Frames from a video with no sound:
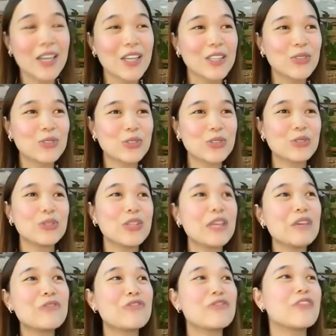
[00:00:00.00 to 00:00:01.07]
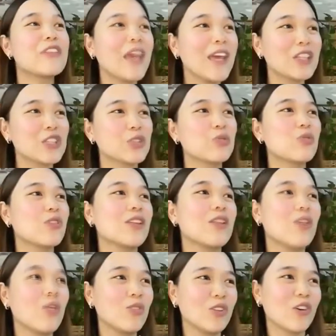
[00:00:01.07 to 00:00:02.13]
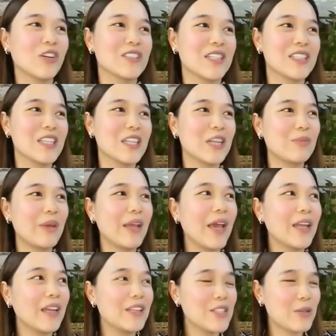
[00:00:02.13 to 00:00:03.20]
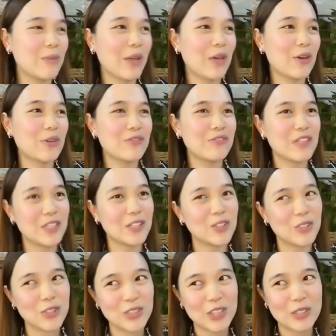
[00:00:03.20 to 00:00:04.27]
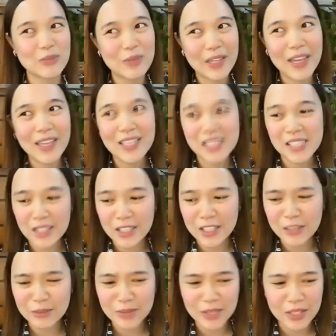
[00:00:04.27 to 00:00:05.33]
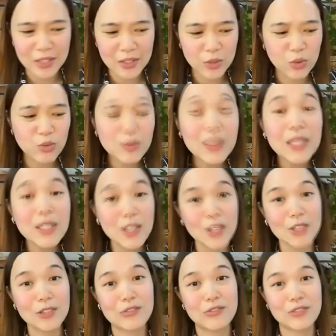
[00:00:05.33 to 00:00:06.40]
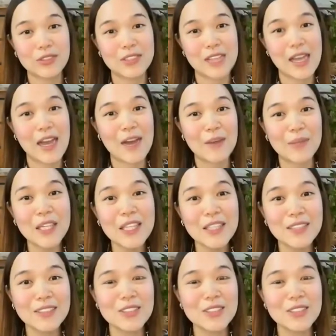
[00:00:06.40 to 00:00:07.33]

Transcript: to to give thanks to the donors kasi nagbigay din si Mayor Vico, nagbigay sila ng mga 2 million sa amin.